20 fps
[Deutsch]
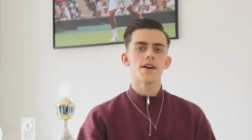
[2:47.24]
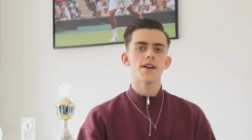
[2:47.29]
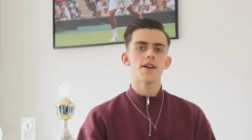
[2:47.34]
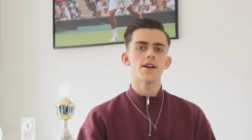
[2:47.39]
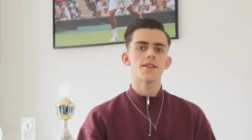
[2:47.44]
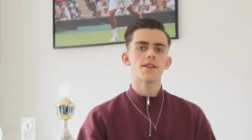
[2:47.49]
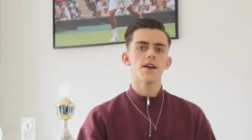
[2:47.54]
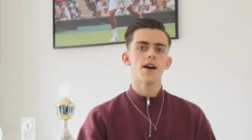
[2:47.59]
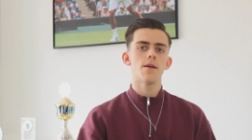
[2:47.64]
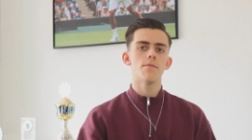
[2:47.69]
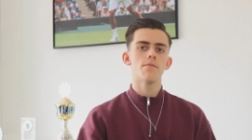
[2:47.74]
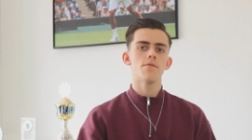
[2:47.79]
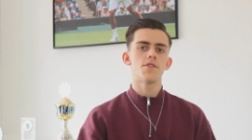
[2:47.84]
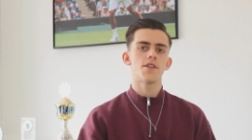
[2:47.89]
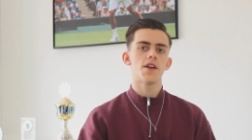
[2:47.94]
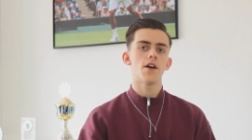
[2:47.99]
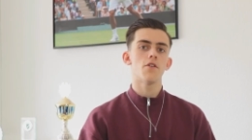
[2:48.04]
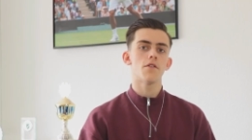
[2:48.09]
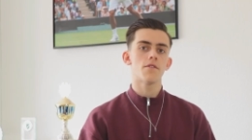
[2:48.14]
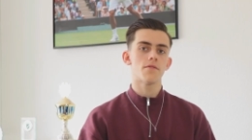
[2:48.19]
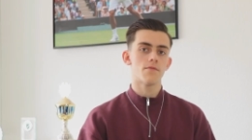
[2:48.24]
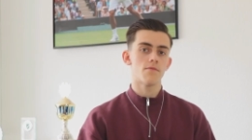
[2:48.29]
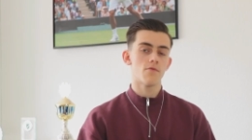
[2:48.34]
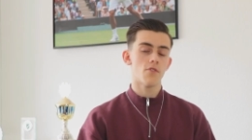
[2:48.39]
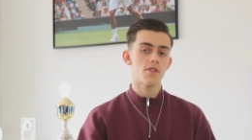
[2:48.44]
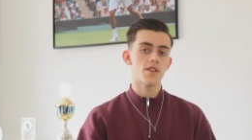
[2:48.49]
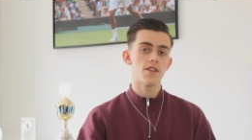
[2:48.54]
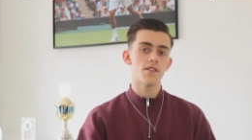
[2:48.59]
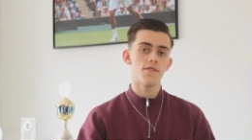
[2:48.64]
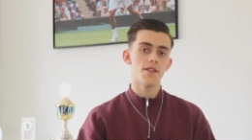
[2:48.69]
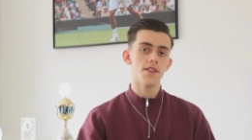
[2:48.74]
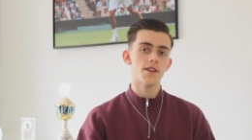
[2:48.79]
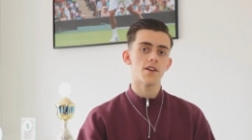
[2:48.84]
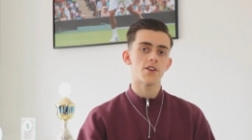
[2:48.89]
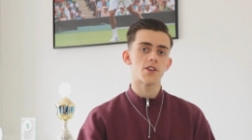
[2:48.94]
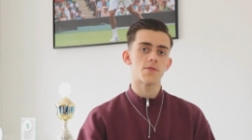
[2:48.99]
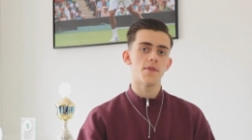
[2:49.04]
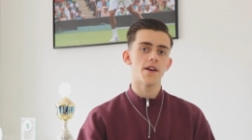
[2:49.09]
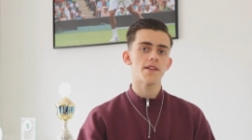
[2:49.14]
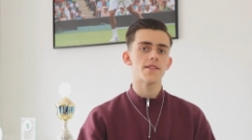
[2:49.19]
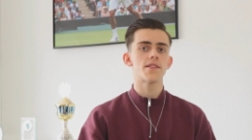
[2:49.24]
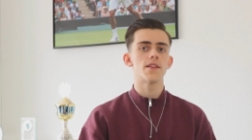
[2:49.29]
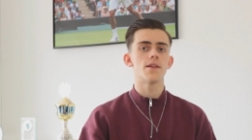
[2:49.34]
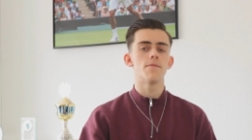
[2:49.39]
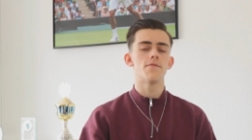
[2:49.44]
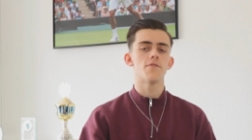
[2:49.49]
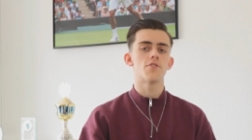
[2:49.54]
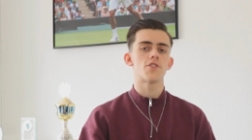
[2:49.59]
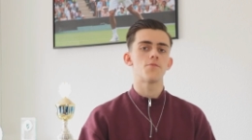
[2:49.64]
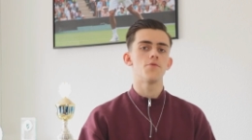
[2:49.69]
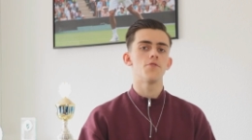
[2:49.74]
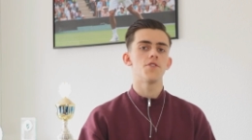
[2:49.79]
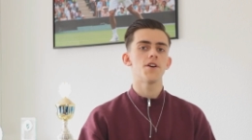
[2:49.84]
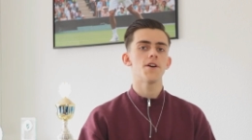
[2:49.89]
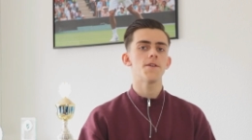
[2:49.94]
verringert haben und er auch deutlich weniger Schmerzen eben verspürt